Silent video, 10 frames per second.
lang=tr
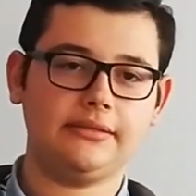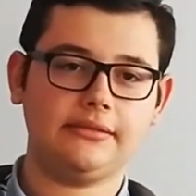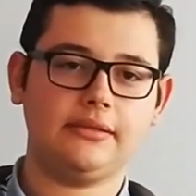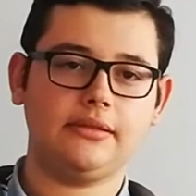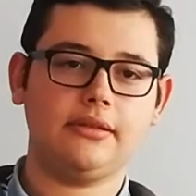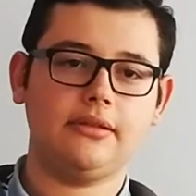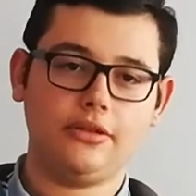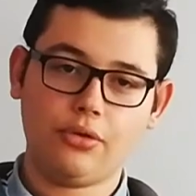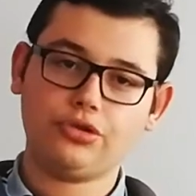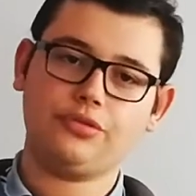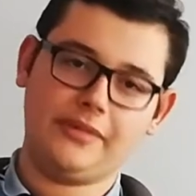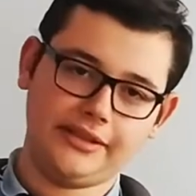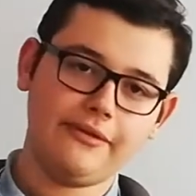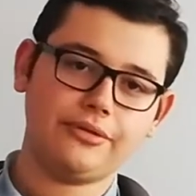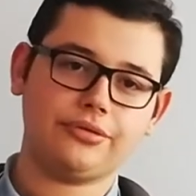Osmanlı ile
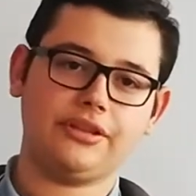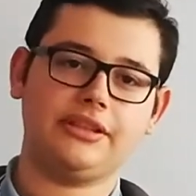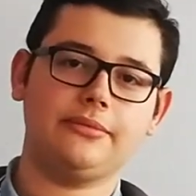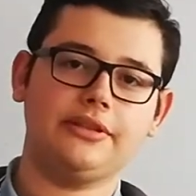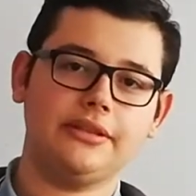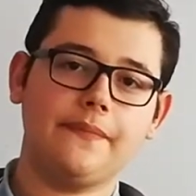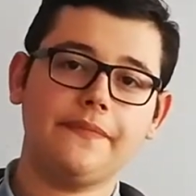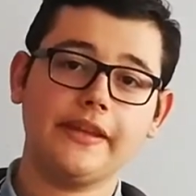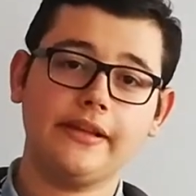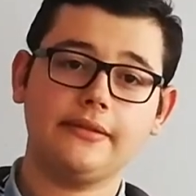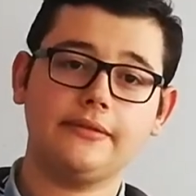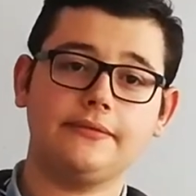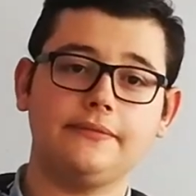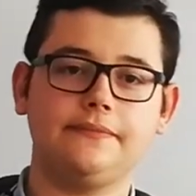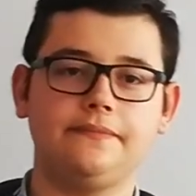Osmanlı ve Rusya tabii ki de. Zaten
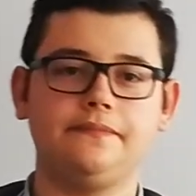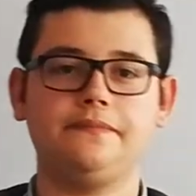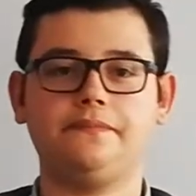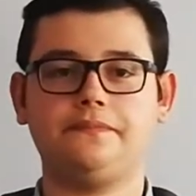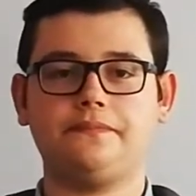modernleşmeye bile benziyor.